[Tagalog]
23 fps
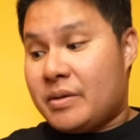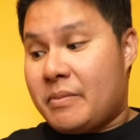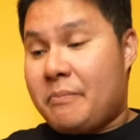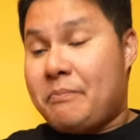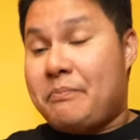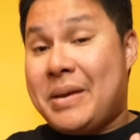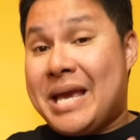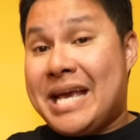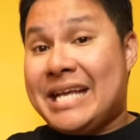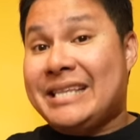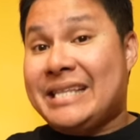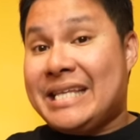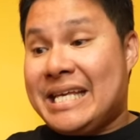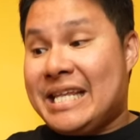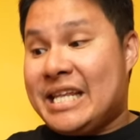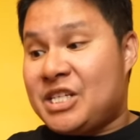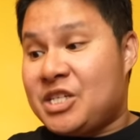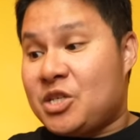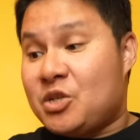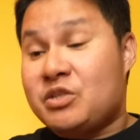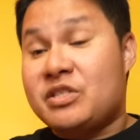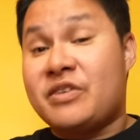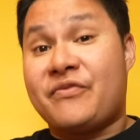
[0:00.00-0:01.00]
baked in na
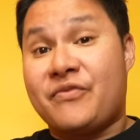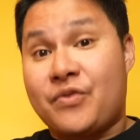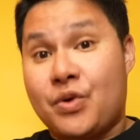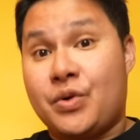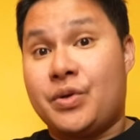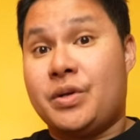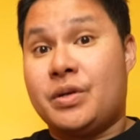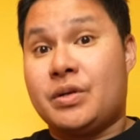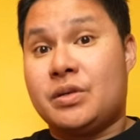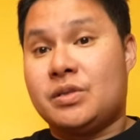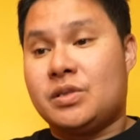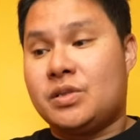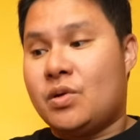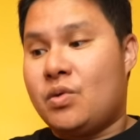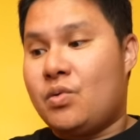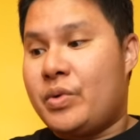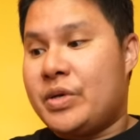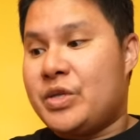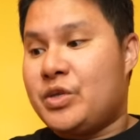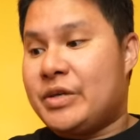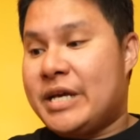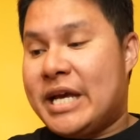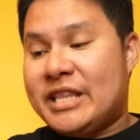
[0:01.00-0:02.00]
siya dun sa phone. So
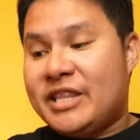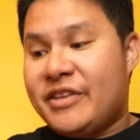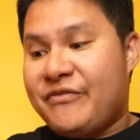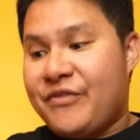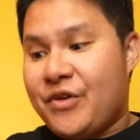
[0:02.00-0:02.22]
when you get the